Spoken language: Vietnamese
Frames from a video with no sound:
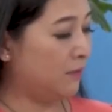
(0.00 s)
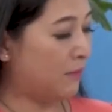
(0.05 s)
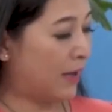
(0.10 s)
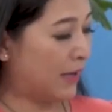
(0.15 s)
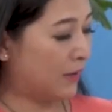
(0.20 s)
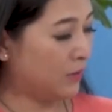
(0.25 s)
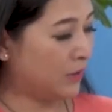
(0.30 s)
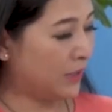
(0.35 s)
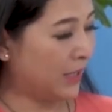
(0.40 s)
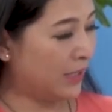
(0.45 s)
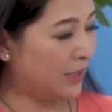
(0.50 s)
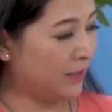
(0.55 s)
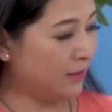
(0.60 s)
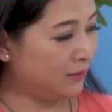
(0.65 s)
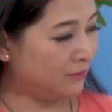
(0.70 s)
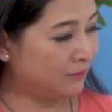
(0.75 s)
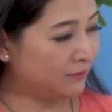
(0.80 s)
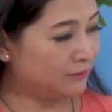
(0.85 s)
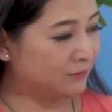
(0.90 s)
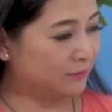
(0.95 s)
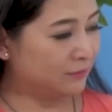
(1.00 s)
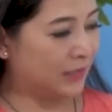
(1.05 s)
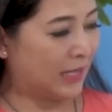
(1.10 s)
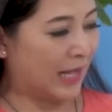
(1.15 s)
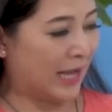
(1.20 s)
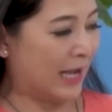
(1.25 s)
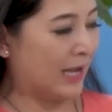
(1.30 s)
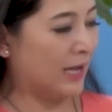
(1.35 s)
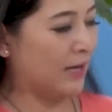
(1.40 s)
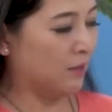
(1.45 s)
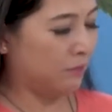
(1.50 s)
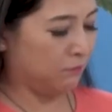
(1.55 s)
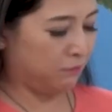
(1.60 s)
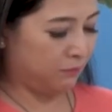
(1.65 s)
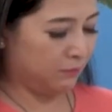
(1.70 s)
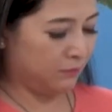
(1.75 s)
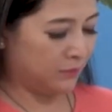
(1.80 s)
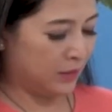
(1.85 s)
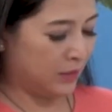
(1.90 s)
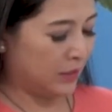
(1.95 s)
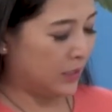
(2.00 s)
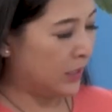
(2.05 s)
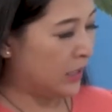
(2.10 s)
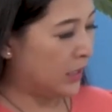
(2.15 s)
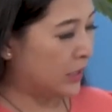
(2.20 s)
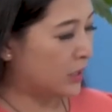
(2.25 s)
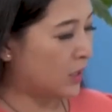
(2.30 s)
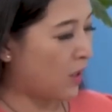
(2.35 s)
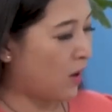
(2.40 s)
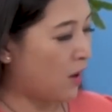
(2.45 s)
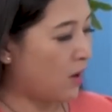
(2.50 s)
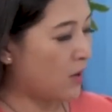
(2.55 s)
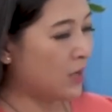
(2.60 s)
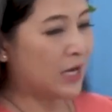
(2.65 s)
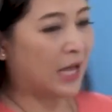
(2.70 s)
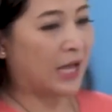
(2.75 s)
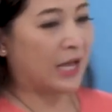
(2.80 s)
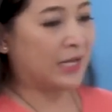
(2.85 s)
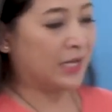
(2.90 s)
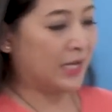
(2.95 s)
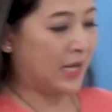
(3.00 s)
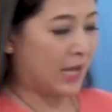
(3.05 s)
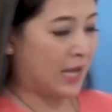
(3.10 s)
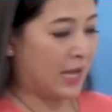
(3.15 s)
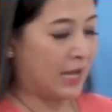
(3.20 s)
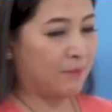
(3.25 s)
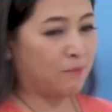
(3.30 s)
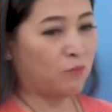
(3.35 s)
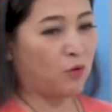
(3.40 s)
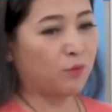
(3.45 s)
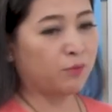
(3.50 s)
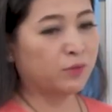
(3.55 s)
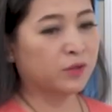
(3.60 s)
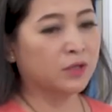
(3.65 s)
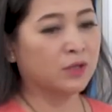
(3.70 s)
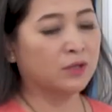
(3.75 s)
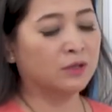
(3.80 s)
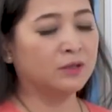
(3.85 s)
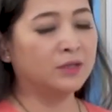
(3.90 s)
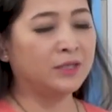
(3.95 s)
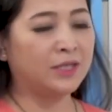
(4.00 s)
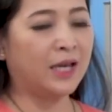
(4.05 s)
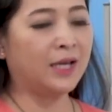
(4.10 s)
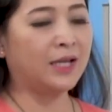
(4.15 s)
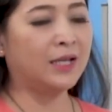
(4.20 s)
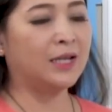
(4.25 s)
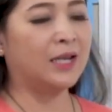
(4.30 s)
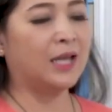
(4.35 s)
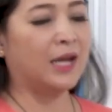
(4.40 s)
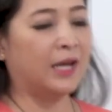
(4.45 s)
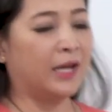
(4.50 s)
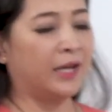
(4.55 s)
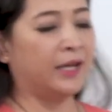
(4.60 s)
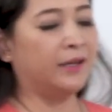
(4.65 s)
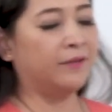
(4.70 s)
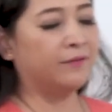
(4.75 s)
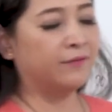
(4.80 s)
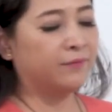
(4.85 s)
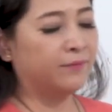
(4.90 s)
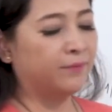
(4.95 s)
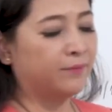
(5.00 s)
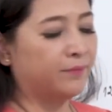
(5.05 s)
Bạn có thấy lạ không? Nó lại là một sự nhắc lại.